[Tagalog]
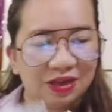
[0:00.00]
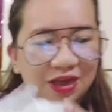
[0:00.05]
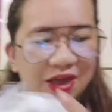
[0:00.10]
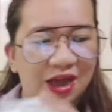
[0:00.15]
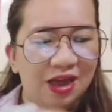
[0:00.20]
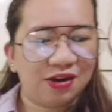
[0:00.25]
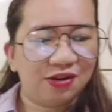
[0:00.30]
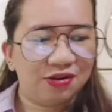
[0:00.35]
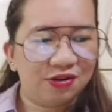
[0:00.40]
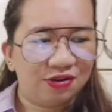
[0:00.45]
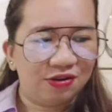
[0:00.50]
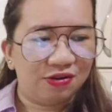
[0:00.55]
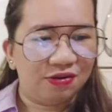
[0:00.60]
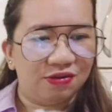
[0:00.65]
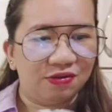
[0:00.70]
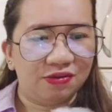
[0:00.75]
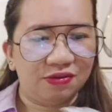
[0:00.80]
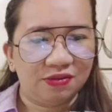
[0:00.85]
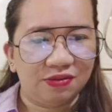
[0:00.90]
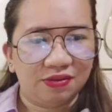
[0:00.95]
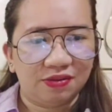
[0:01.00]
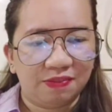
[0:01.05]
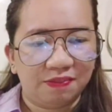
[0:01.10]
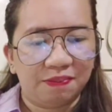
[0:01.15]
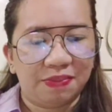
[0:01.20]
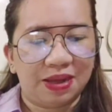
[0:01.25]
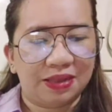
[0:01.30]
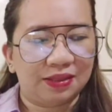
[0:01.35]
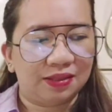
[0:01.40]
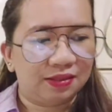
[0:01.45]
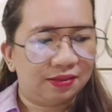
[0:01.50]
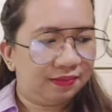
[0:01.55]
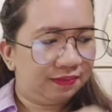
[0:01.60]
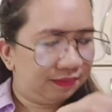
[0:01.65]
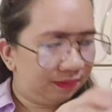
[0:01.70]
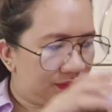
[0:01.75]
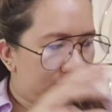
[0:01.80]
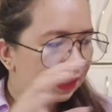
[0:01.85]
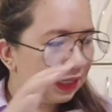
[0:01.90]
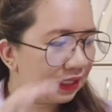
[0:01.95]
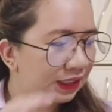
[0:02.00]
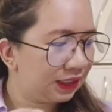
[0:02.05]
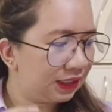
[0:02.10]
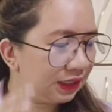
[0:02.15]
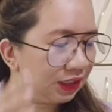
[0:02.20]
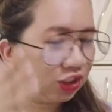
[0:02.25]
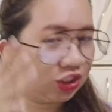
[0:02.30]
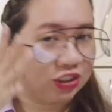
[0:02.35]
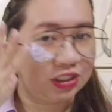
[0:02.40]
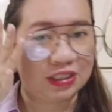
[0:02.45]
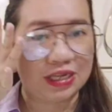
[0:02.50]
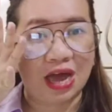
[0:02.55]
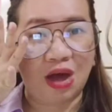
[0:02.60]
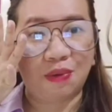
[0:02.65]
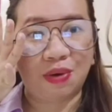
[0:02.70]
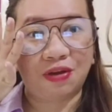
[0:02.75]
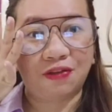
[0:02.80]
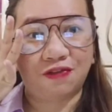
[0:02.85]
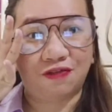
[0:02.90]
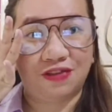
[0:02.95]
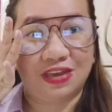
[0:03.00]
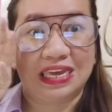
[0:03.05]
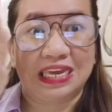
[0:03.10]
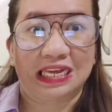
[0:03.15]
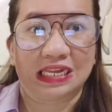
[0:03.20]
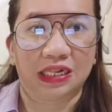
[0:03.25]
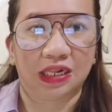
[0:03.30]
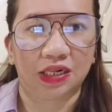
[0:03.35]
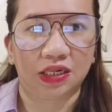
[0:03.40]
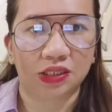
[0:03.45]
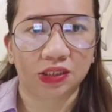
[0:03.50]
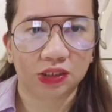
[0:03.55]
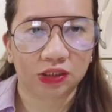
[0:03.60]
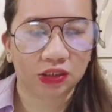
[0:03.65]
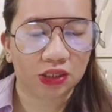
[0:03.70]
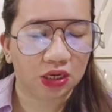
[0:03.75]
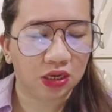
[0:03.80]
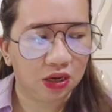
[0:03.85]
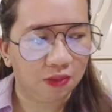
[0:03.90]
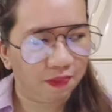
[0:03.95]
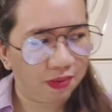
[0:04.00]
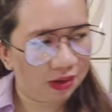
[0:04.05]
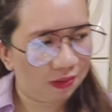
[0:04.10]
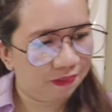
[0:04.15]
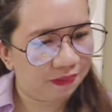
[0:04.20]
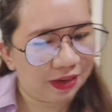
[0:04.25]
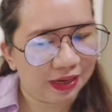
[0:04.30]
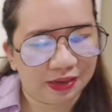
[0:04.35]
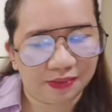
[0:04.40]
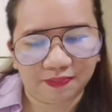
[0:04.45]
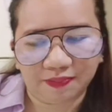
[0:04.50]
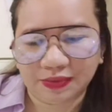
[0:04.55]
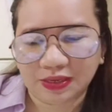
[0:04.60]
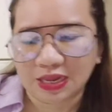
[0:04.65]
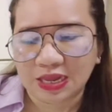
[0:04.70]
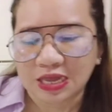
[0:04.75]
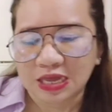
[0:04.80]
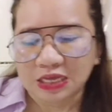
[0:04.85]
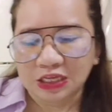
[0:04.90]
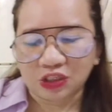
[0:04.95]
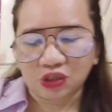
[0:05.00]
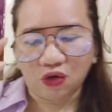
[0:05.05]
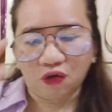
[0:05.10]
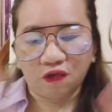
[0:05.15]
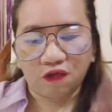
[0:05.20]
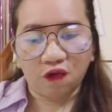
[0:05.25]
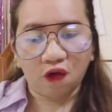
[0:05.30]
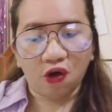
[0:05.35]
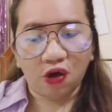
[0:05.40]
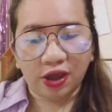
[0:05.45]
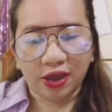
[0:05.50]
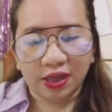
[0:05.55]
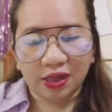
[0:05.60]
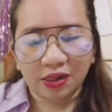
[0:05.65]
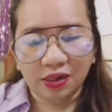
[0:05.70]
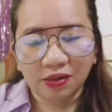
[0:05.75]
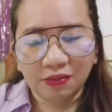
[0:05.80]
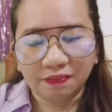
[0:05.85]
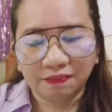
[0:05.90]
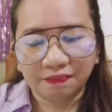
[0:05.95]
I don't know. But That's just how I feel na nipraplin. So, foil.